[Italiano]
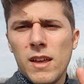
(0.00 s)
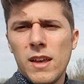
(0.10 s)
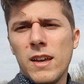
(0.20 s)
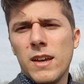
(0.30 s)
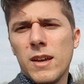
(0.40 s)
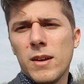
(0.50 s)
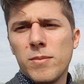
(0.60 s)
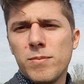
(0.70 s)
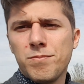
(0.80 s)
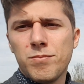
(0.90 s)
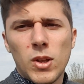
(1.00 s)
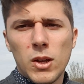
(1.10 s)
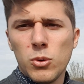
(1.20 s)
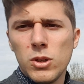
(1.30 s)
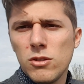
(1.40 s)
e da
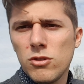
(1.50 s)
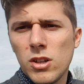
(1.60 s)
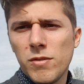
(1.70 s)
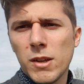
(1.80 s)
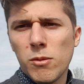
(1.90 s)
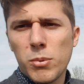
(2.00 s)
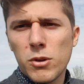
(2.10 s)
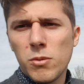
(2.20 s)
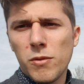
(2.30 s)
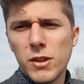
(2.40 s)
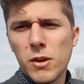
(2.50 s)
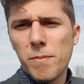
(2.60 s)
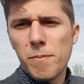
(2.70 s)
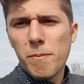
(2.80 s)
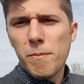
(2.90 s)
noi ci rivediamo al prossimo video
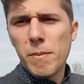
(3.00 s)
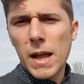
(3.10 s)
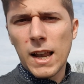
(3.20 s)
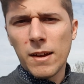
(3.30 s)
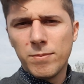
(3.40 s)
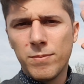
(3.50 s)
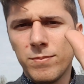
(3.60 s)
bella